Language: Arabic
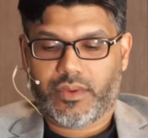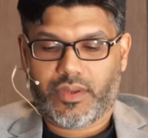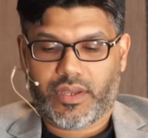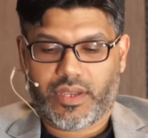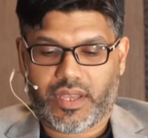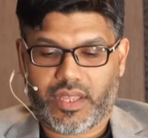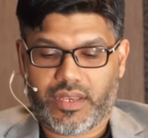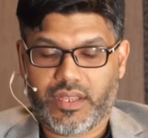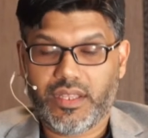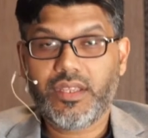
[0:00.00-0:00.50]

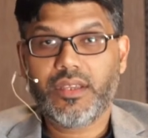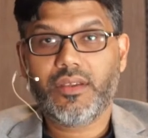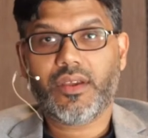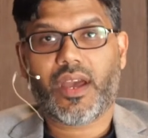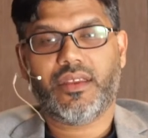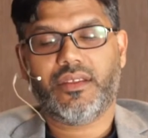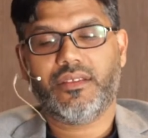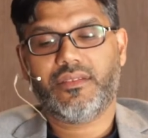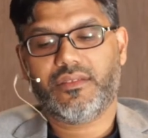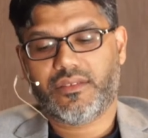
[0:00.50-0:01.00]
غني
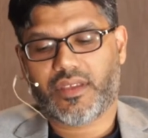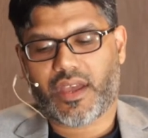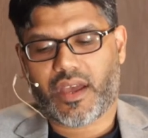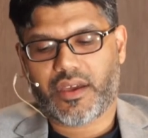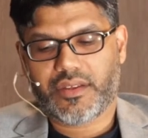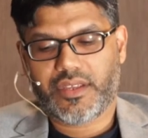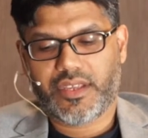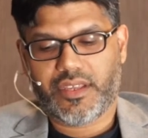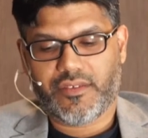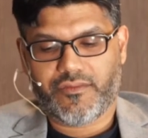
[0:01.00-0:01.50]
عن
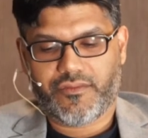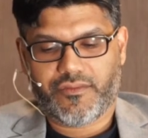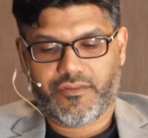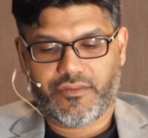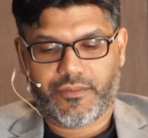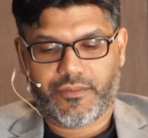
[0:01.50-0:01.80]
التعريف